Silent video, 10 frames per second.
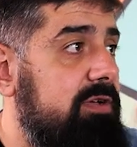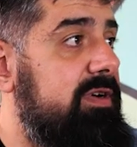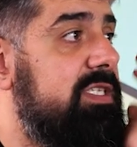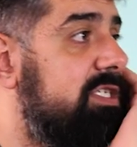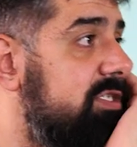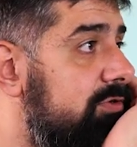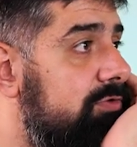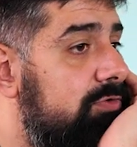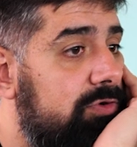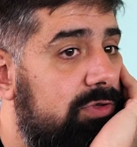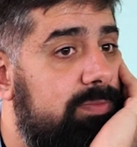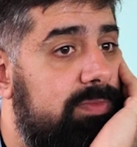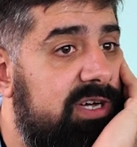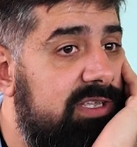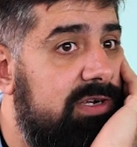Давайте сейчас другой
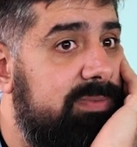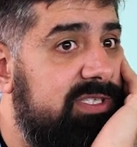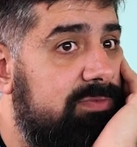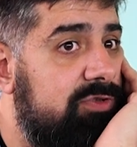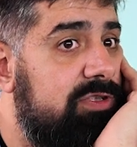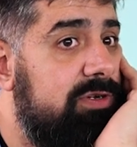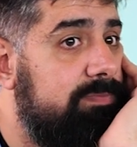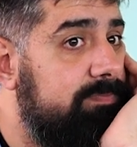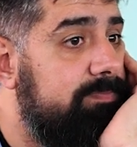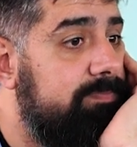майнер посмотрим.